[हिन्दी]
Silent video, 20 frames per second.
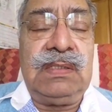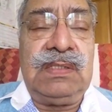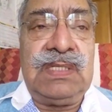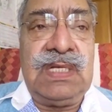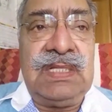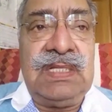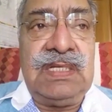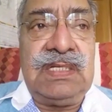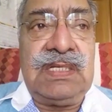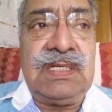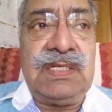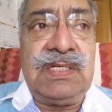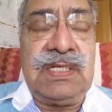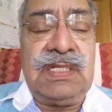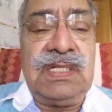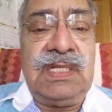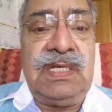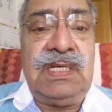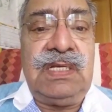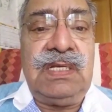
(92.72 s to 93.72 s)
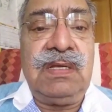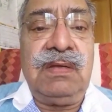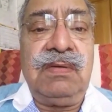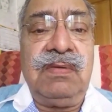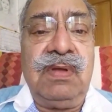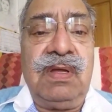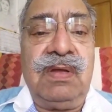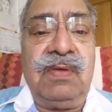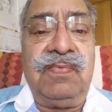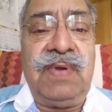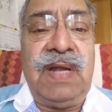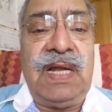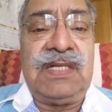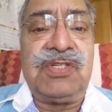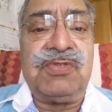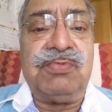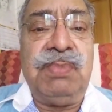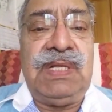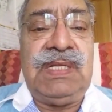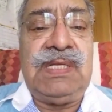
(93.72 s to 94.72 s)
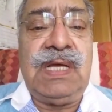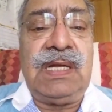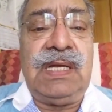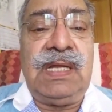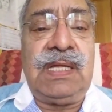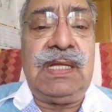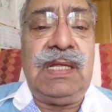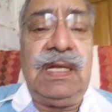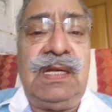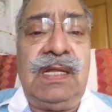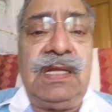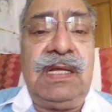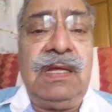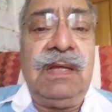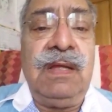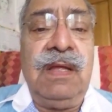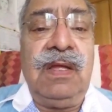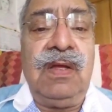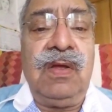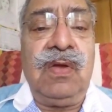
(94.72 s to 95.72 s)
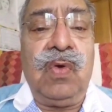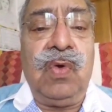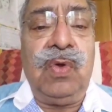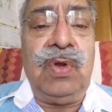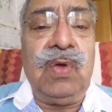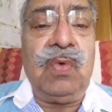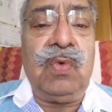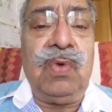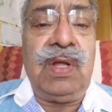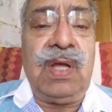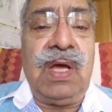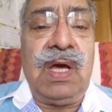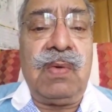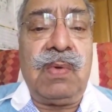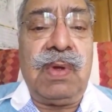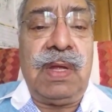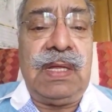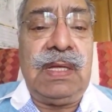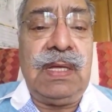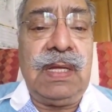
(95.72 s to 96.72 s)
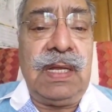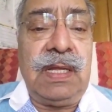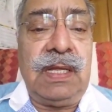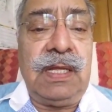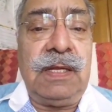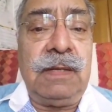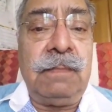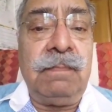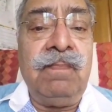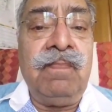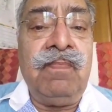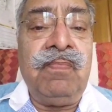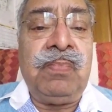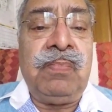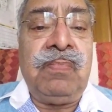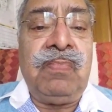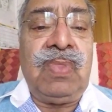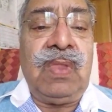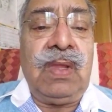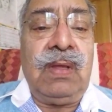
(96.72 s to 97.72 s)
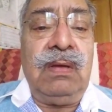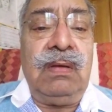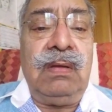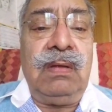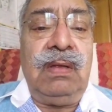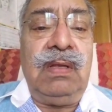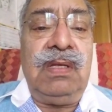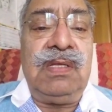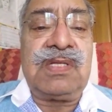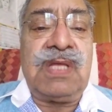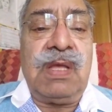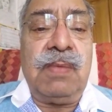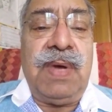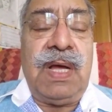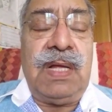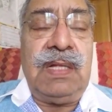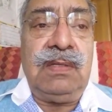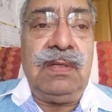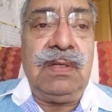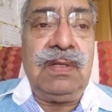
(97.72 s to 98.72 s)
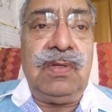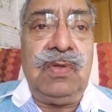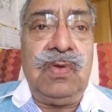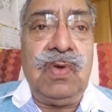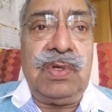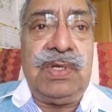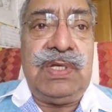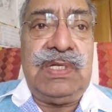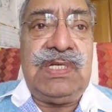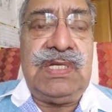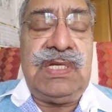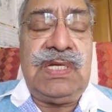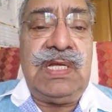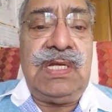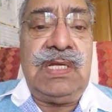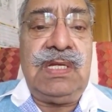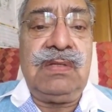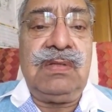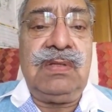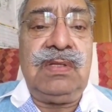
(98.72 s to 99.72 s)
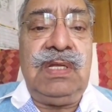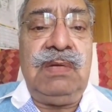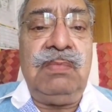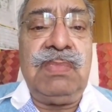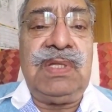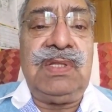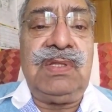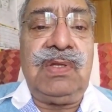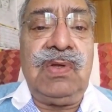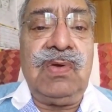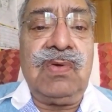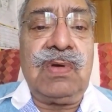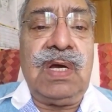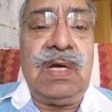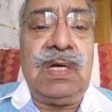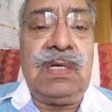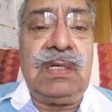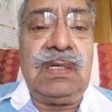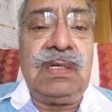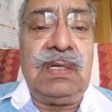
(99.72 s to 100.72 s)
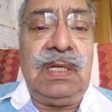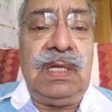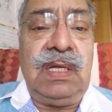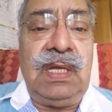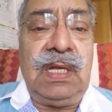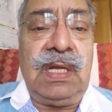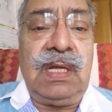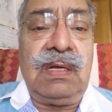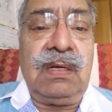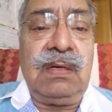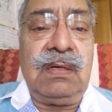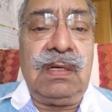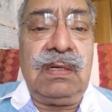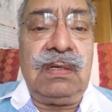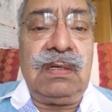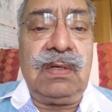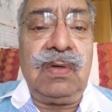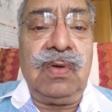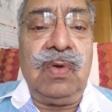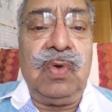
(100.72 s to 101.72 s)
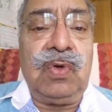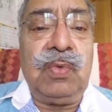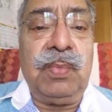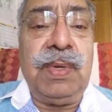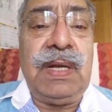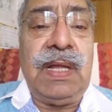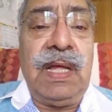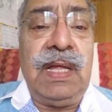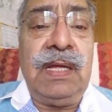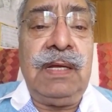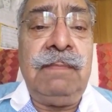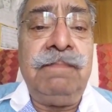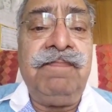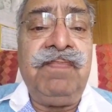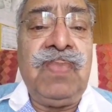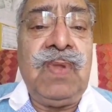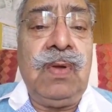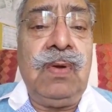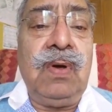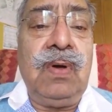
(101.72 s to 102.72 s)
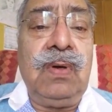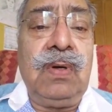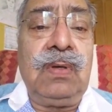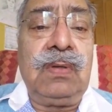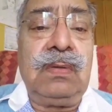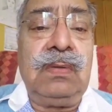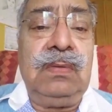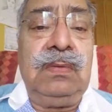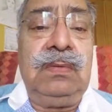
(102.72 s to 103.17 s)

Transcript: जल्दी से जल्दी फ्लैट्स मिल जाने के लिए कोई ना कोई कार्रवाई करेंगे इसके बाद योगी जी ने तीन मंत्रियों का एक गुट बनाया और